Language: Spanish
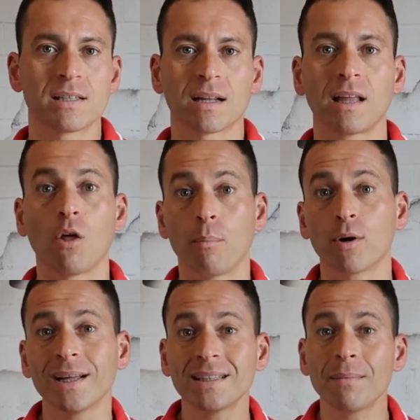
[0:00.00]
insertado.
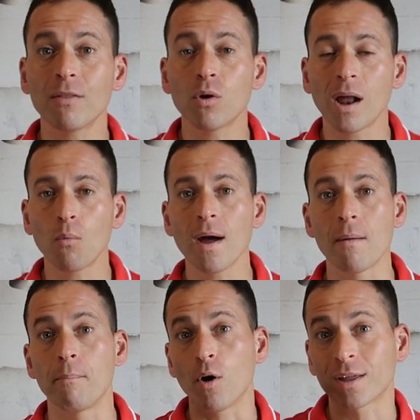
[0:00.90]
¿Por qué te mando a la
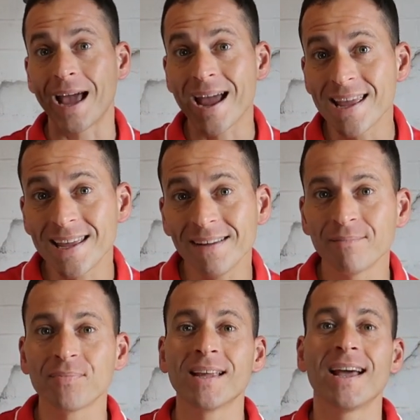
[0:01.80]
web? Porque
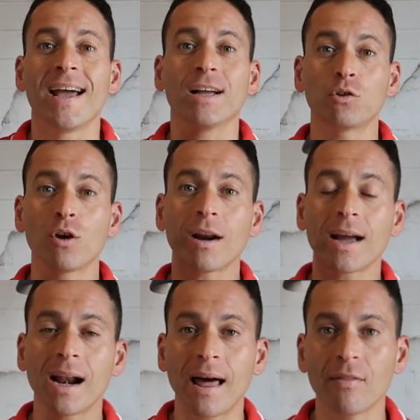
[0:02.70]
ahí estoy
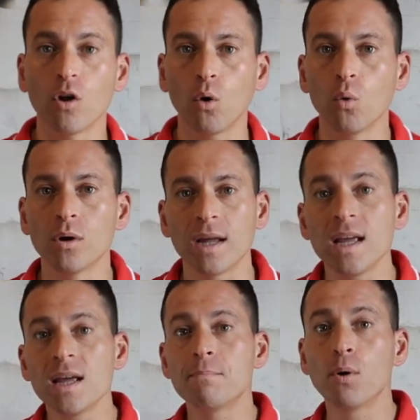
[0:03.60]
regalando un
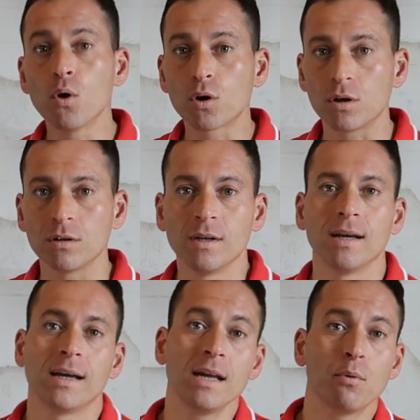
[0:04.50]
ebook
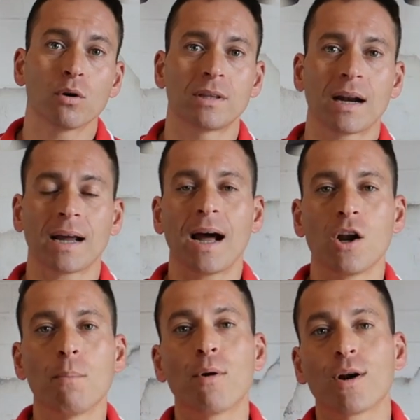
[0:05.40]
ebook de
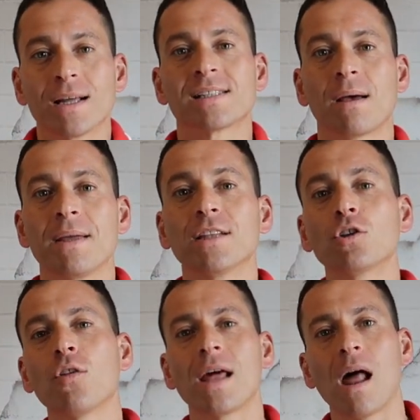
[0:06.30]
regalo por
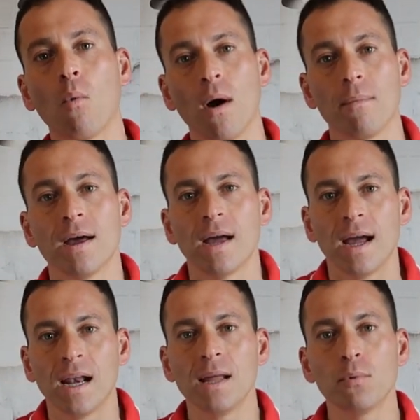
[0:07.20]
lanzamiento de la web.
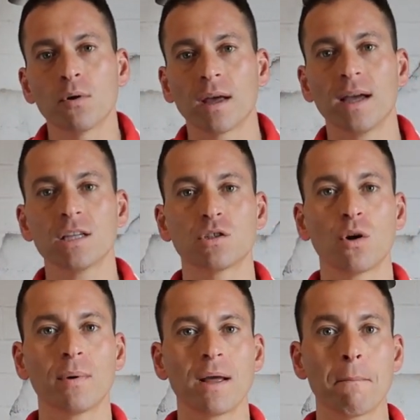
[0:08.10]
El ebook es
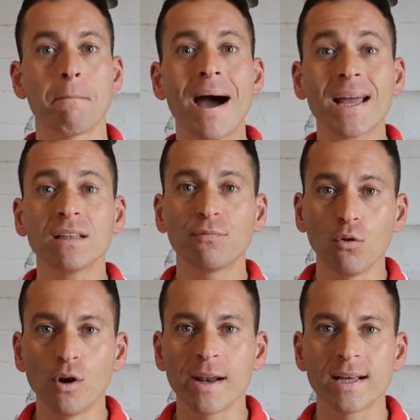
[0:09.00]
sobre
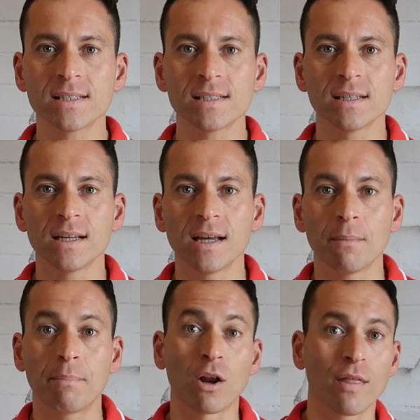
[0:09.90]
mindfulness
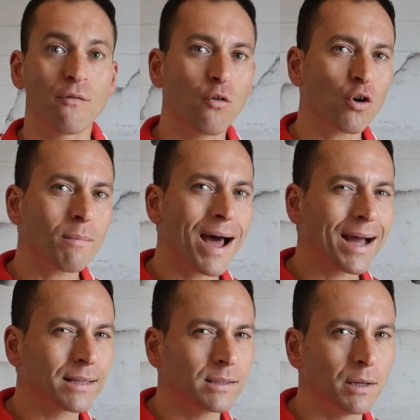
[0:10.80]
pero de forma
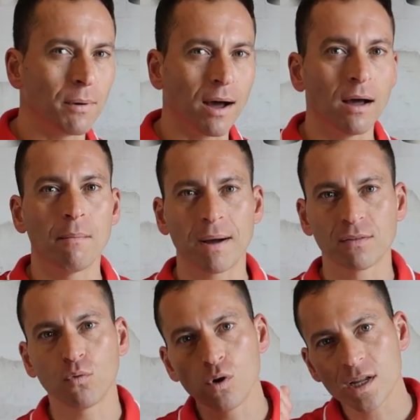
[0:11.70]
activa.
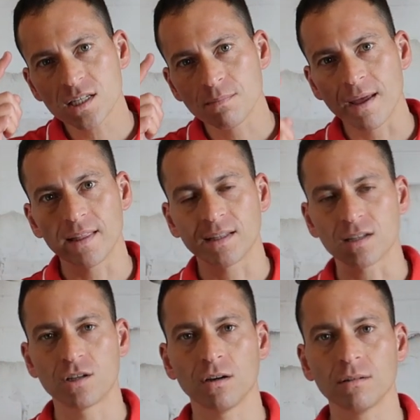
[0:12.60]
Mindfulness,
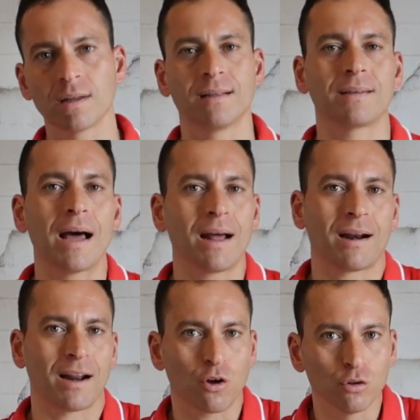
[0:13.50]
meditación, que está
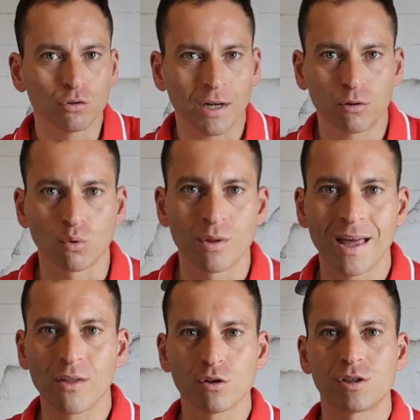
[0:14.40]

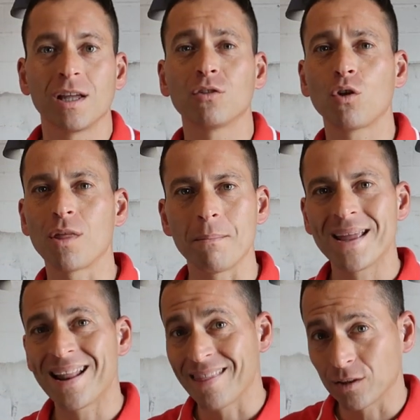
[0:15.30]
recontraestudiado, cientos de
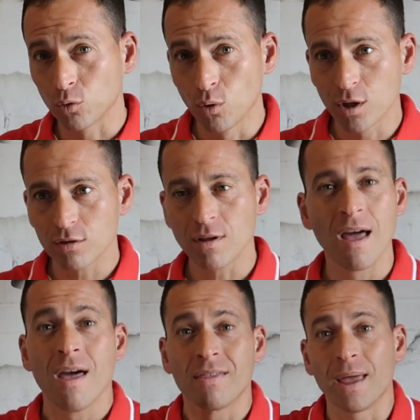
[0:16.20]
miles de estudios
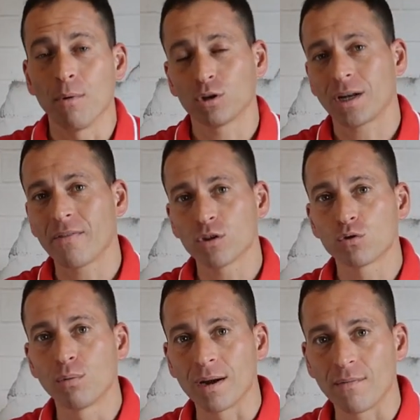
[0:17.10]
demostrando
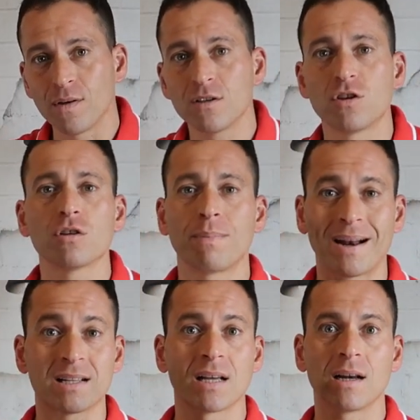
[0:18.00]
sus beneficios
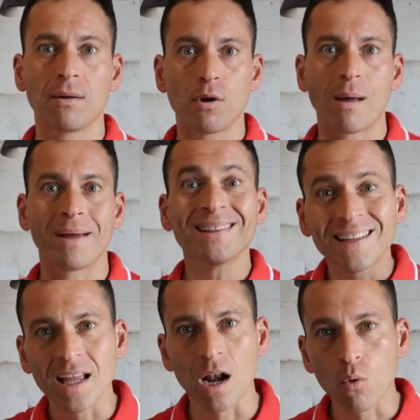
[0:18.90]
para el cerebro, la
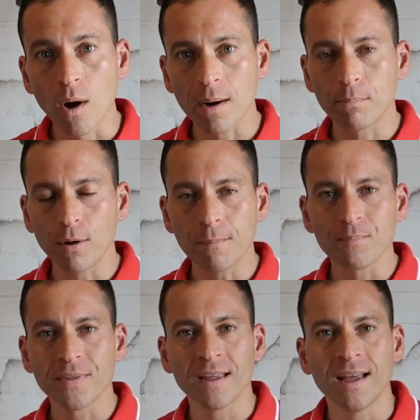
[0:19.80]
mente y el cuerpo.